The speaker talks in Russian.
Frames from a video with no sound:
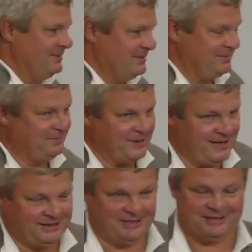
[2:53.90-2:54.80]

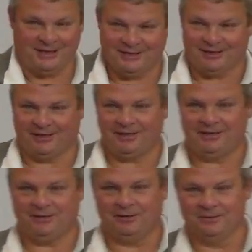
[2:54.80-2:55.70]
Братья и сестры, хри...
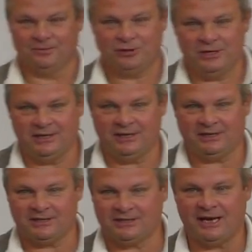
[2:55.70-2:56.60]
ученики
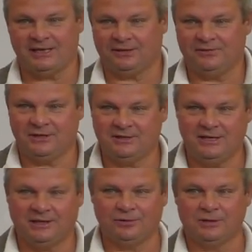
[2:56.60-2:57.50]
Христа – это все
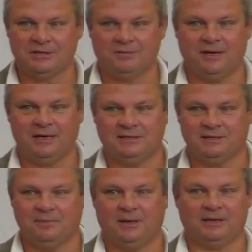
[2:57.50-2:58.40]
те, кто называет
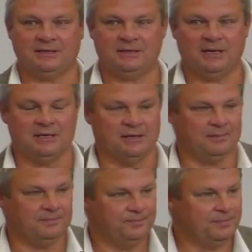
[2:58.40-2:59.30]
себя христианином.
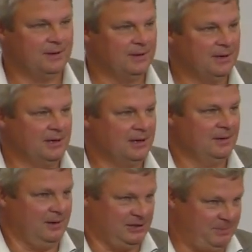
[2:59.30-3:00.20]

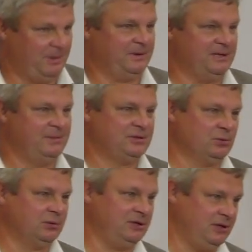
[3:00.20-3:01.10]
Теперь поднимите
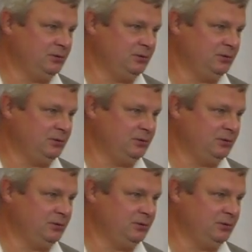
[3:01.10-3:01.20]
руки те, кто